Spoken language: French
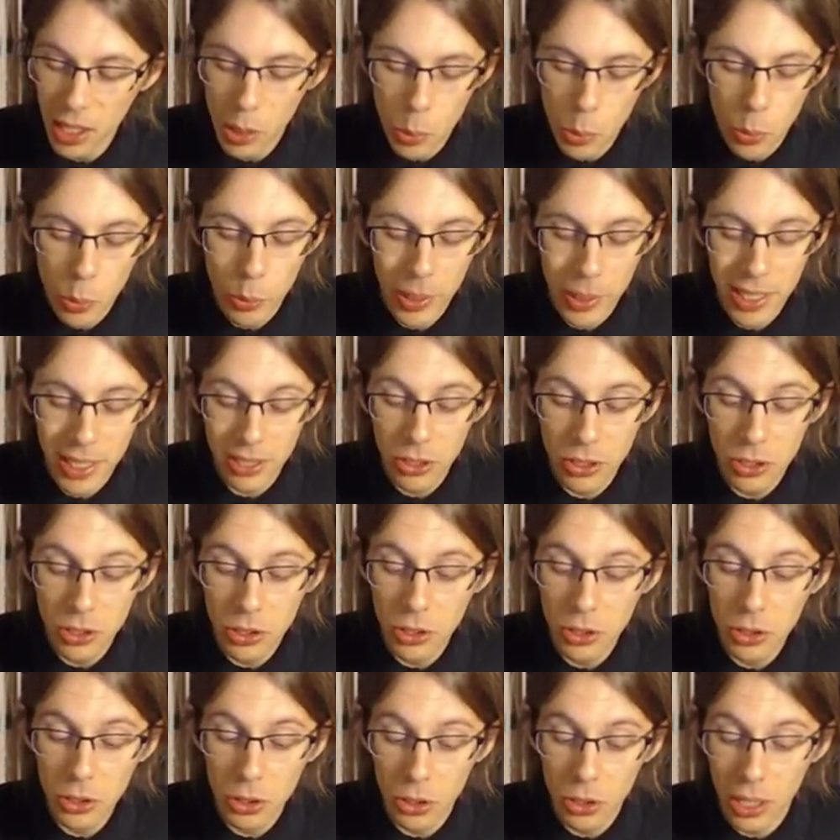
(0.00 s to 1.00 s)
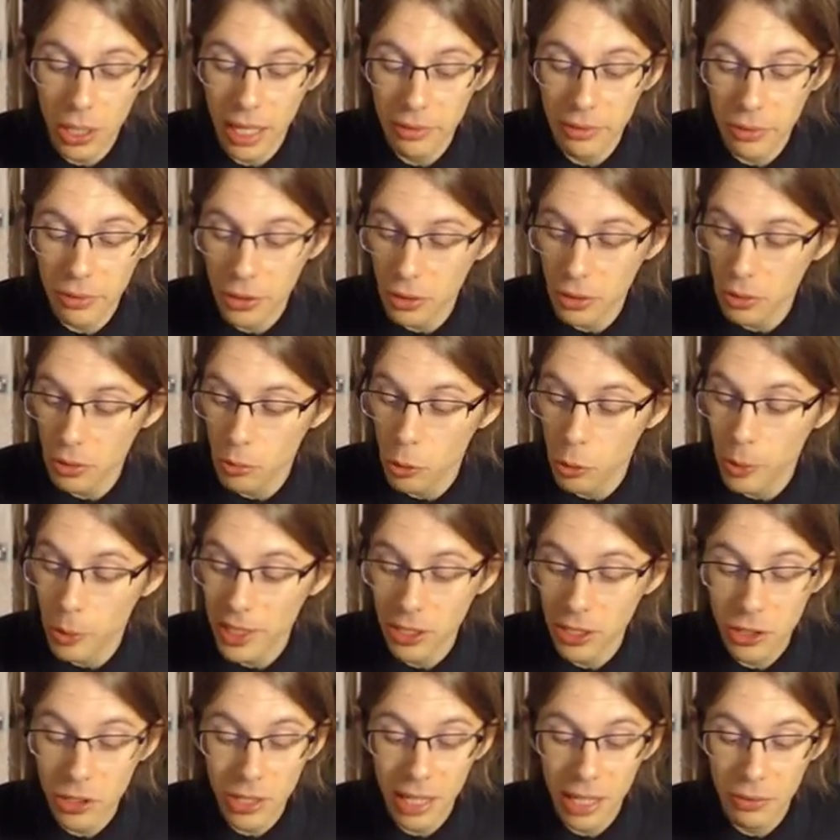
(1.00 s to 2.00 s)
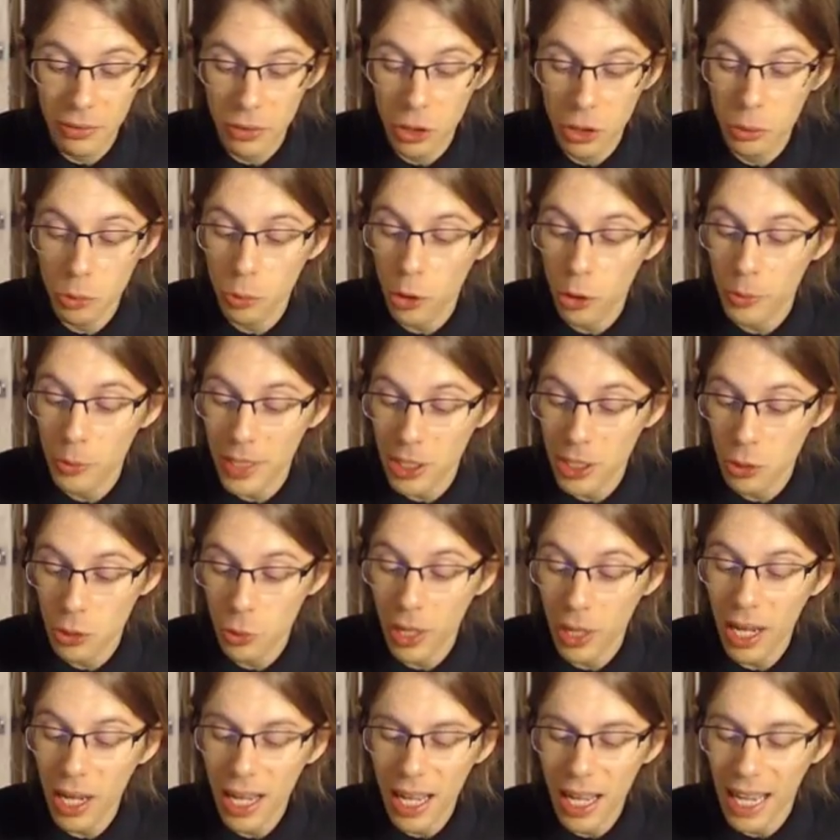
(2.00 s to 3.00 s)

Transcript: Me présentant, la viande, me présentant la viande premier choix